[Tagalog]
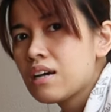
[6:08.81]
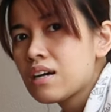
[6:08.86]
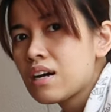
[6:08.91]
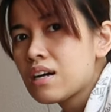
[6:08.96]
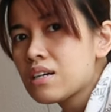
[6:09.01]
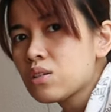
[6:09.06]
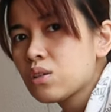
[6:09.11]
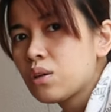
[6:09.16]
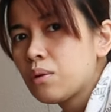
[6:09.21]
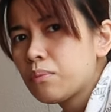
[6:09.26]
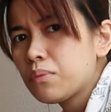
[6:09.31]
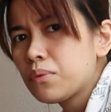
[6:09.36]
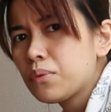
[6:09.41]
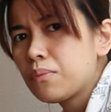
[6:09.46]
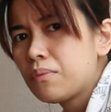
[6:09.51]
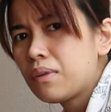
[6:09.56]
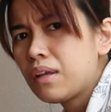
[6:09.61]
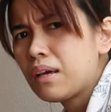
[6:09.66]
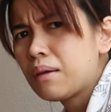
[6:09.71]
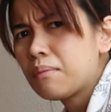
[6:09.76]
Kaso ang
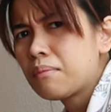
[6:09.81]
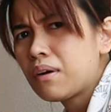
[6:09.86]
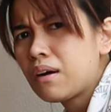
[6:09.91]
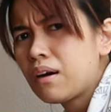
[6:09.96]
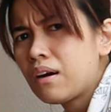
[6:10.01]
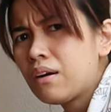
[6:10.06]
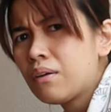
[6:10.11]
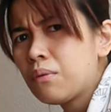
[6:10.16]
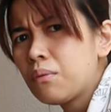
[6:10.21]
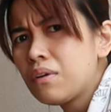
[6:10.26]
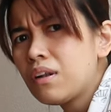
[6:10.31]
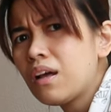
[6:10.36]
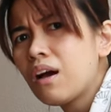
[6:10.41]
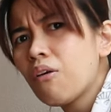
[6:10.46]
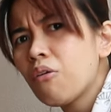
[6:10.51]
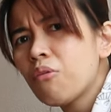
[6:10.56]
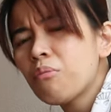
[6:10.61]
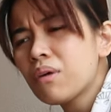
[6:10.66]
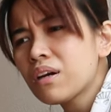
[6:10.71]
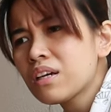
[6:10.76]
problema, wala
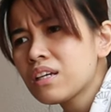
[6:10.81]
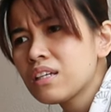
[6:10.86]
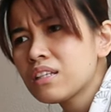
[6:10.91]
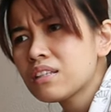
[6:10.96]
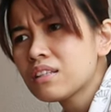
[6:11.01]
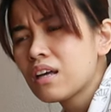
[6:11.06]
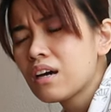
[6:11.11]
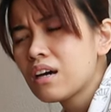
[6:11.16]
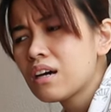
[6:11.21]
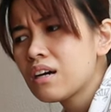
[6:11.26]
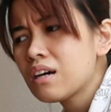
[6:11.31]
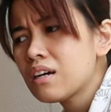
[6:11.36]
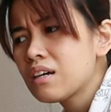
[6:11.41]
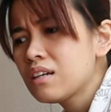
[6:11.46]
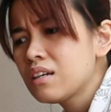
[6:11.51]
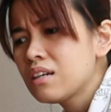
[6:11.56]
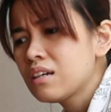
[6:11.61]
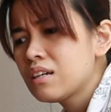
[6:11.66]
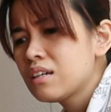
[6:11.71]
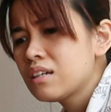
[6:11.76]
akong makita
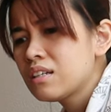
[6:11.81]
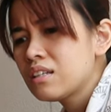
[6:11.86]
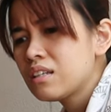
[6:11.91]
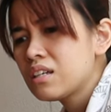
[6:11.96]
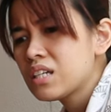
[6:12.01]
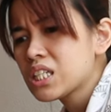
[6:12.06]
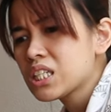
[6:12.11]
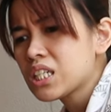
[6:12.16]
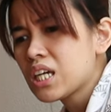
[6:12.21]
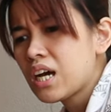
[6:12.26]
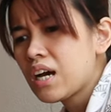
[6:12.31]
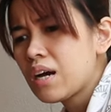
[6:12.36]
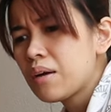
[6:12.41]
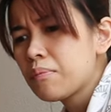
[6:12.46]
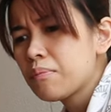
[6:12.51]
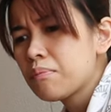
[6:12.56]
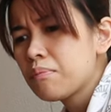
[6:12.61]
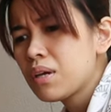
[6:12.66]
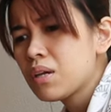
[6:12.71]
na shop.